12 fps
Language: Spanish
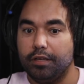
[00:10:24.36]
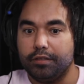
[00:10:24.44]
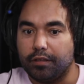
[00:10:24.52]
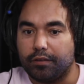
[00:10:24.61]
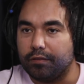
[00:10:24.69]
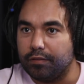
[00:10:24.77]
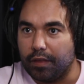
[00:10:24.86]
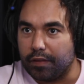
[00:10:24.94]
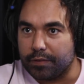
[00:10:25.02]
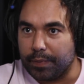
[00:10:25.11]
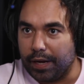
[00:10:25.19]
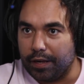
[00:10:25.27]
Y te
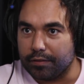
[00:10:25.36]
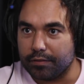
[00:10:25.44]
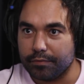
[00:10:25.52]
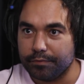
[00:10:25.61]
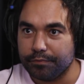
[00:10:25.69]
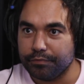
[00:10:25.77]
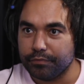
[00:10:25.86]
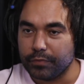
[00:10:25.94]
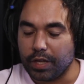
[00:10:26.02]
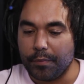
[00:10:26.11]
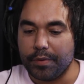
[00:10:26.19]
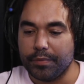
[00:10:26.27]
desvelas
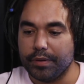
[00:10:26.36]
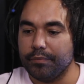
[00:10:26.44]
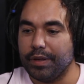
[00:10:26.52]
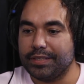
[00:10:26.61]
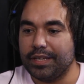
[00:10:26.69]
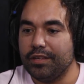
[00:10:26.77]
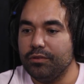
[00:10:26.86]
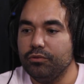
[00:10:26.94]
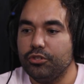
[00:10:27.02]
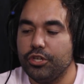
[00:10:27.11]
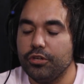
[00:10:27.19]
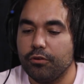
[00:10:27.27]
a mí me, ha salido
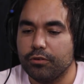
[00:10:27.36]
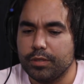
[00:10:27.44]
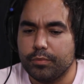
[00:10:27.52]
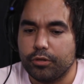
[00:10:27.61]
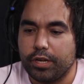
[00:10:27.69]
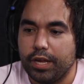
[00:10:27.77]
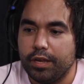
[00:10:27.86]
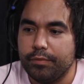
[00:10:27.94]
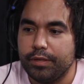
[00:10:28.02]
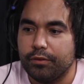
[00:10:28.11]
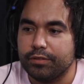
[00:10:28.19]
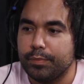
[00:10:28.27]
un chingo, no sé por qué,
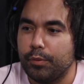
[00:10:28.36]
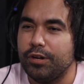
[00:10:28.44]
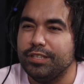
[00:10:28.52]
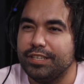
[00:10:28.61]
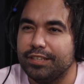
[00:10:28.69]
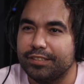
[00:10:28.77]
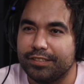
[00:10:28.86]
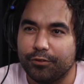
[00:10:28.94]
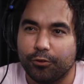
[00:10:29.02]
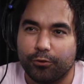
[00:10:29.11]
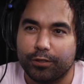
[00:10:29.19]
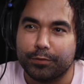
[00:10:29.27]
videos de policías
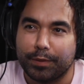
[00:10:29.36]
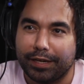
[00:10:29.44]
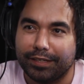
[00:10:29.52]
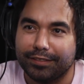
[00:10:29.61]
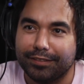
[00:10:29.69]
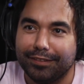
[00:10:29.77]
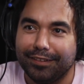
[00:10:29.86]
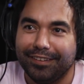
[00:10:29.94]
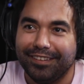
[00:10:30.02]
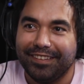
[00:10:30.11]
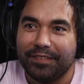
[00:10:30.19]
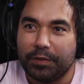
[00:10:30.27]
haciendo cosas malas.
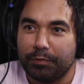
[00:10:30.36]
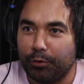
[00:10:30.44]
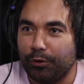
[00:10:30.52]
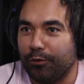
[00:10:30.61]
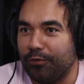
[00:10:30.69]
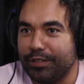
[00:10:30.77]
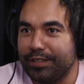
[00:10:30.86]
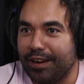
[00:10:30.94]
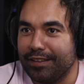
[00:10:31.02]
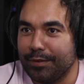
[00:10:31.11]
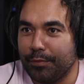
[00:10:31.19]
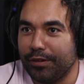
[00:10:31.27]
Ok.
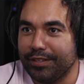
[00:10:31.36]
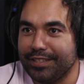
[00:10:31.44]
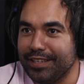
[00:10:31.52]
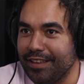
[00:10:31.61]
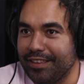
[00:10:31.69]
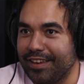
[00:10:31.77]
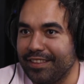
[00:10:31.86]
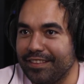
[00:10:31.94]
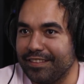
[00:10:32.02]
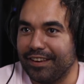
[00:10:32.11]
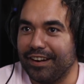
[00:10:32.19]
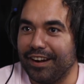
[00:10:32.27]
oficiales de policía de que
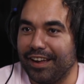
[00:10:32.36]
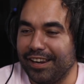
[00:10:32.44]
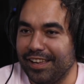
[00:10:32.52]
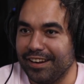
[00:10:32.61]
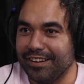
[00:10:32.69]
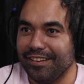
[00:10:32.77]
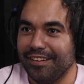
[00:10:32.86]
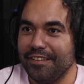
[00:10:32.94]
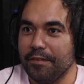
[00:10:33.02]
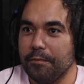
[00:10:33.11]
detienen a alguien